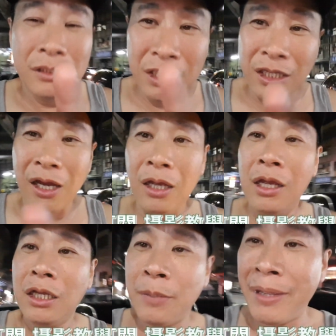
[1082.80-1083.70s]
记得
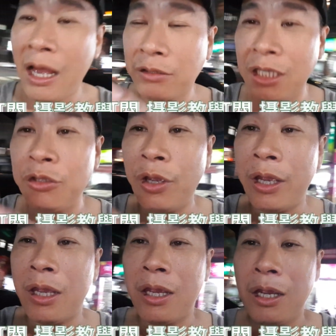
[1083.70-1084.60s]
你们要订
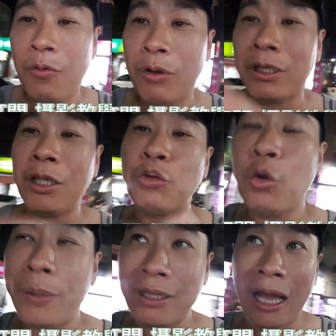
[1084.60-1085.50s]
阅我的
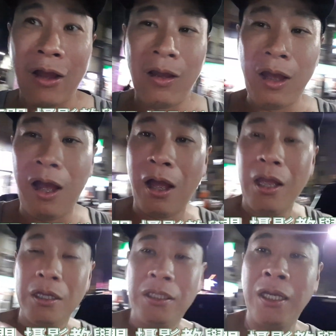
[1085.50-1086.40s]
YouTube 频道哦，
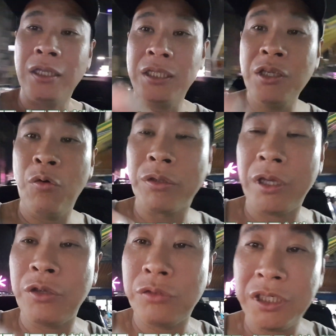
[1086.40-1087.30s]
记得要订阅我
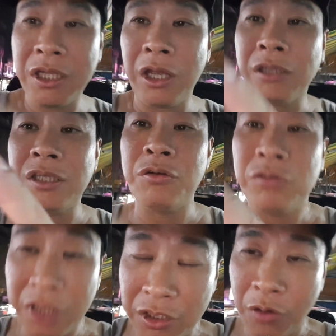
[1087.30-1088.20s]

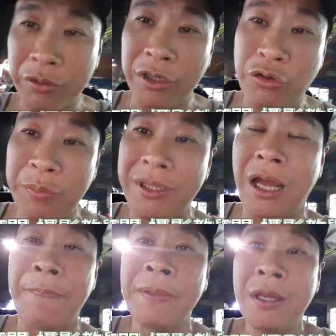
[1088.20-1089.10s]
的 YouTube 频
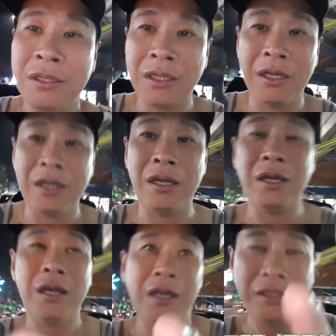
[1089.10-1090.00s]
道，那
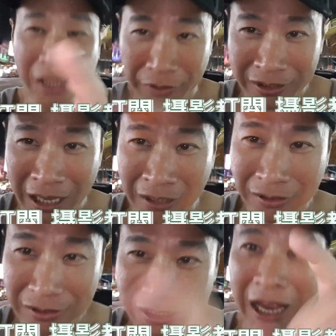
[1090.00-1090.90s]
个小铃铛
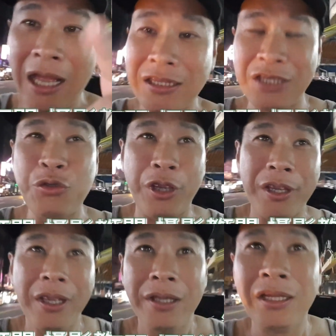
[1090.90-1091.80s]
加订阅。
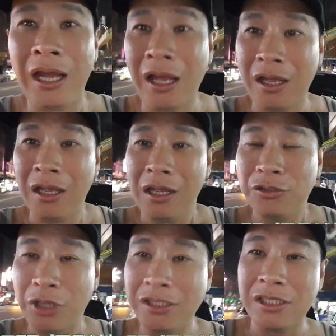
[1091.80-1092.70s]
那
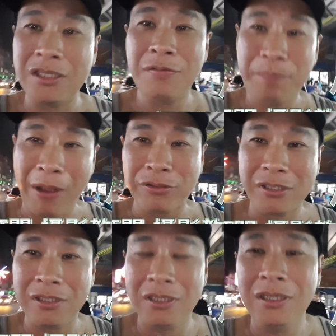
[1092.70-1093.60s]
随时保
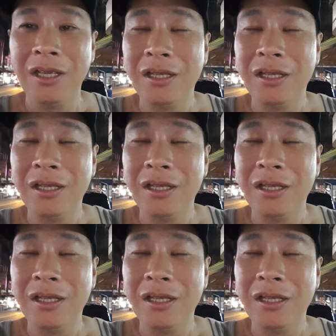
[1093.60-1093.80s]
持